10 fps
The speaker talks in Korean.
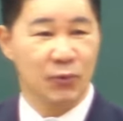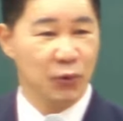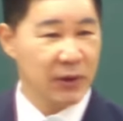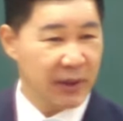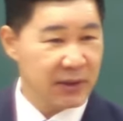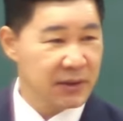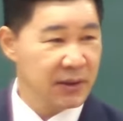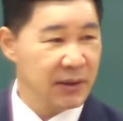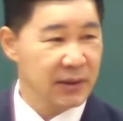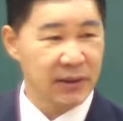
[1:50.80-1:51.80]
우리
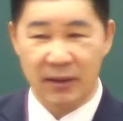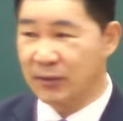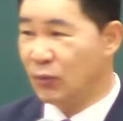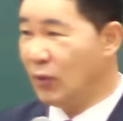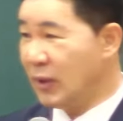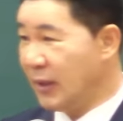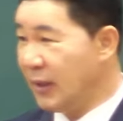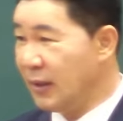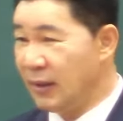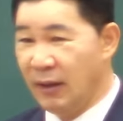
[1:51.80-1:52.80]
대청이 사는 동안에
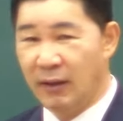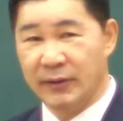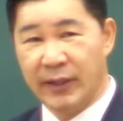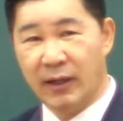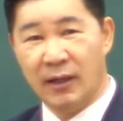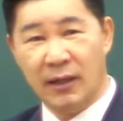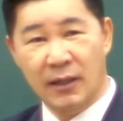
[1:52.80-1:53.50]
아 내가